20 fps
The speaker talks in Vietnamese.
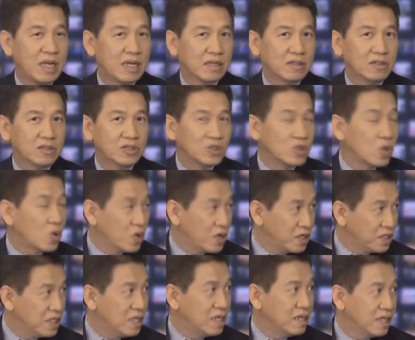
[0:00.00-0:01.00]
mà có
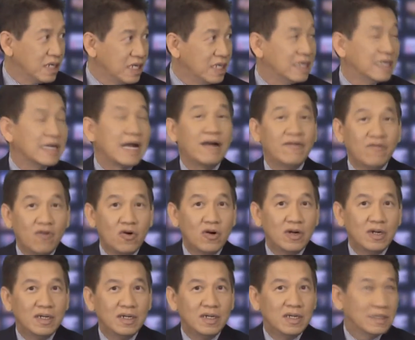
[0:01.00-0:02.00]
storage đó, riêng gắn vô
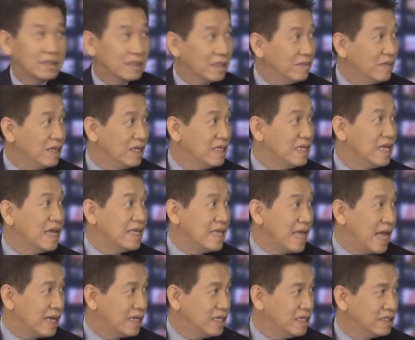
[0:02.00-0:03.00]
ừ. nó thì nó dễ
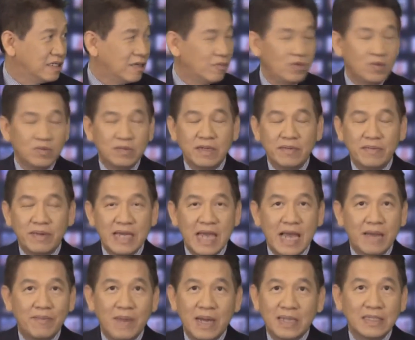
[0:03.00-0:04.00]
dàng hơn trong lúc cái máy
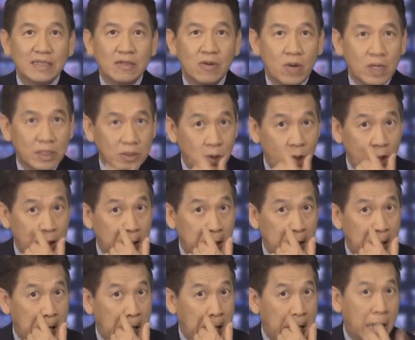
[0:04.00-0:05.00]
iPad thì hoàn toàn
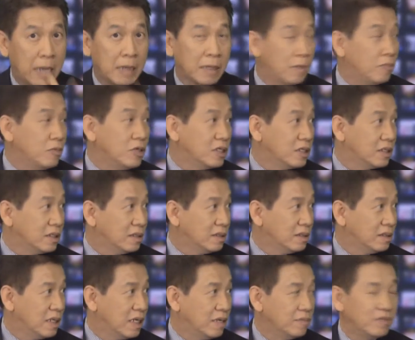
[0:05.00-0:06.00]
à, không được
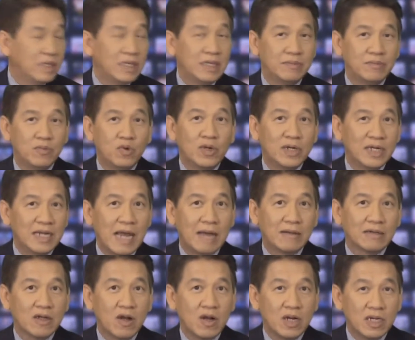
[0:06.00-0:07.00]
ừ. không nghĩa là mua cái
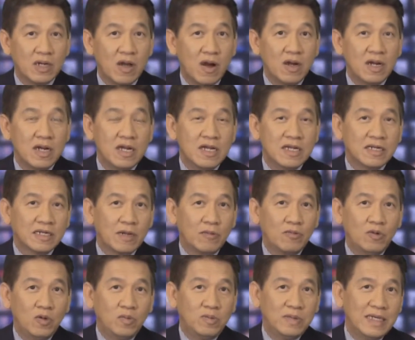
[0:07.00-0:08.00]
nào là có cái đó
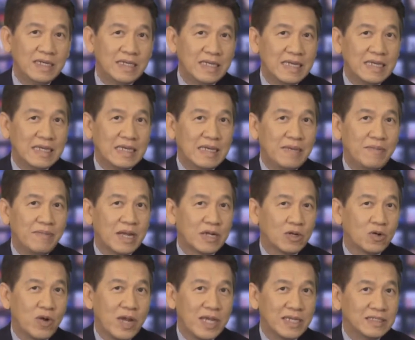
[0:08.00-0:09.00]
trong lúc cái cái cái
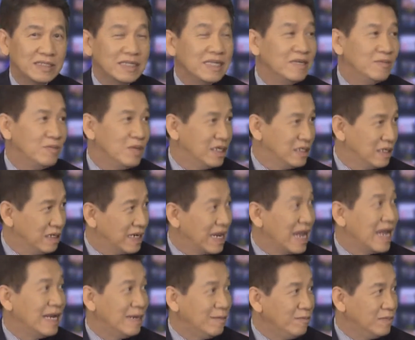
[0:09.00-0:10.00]
micro SD bây giờ nó
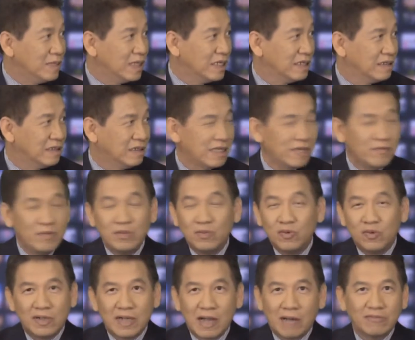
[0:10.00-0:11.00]
rẻ lắm thì ừ. có thể mình
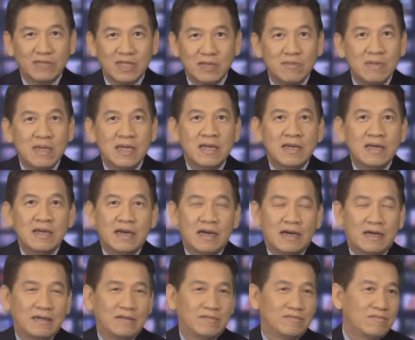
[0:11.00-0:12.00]
mua cộng thêm
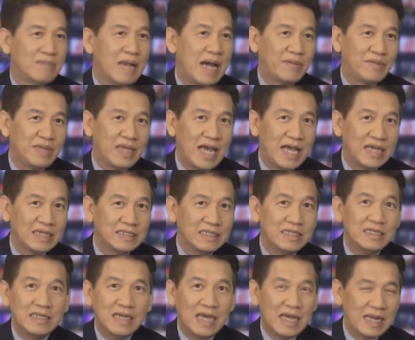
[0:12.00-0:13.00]
à, 32 GB
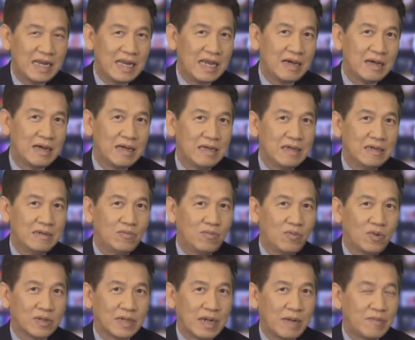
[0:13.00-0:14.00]
hay là
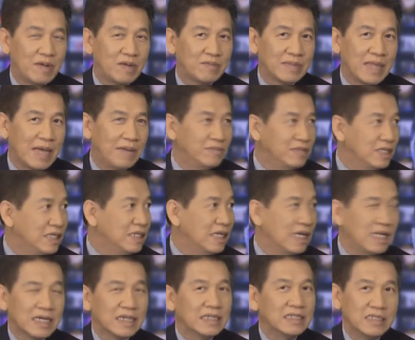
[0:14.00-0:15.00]
128 GB
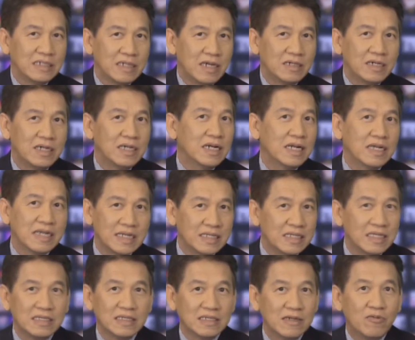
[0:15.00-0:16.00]
hay là cái gì đó ừ. nó rất là rẻ
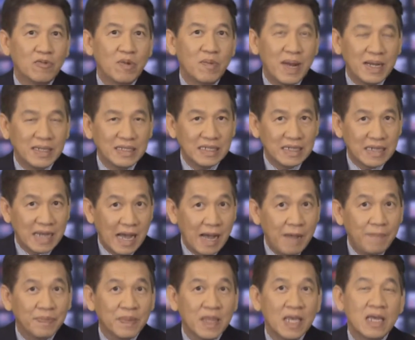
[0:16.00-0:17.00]
tiền ừ. không có mắc gì
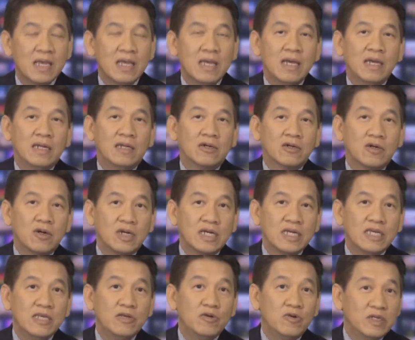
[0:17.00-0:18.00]
cả nó có
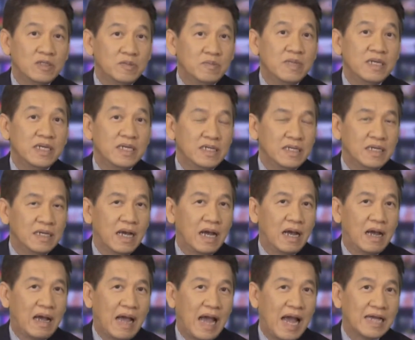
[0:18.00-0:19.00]
cái USB
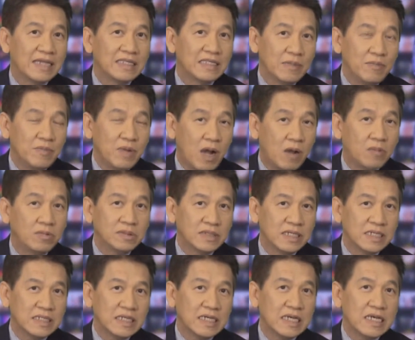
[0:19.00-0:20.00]
à, 2.0 cái